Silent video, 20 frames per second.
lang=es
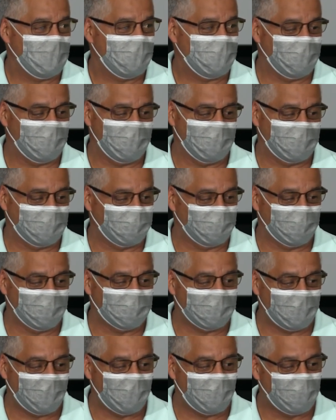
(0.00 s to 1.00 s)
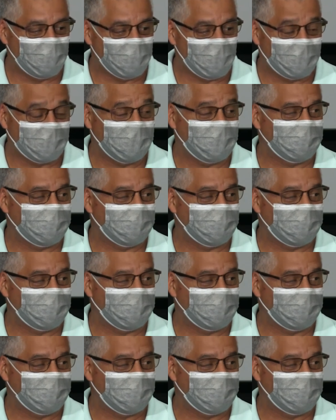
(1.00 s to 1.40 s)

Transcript: generaciones que aún no han